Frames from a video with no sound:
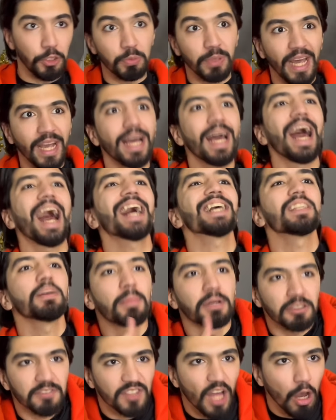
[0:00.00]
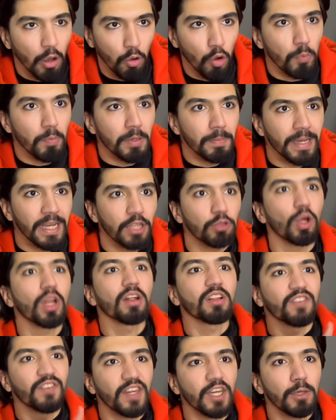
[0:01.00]
بدك احسن ما نفتحه هون بالبيت والله
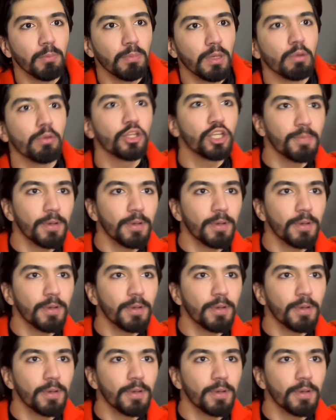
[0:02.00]
في امي ويجي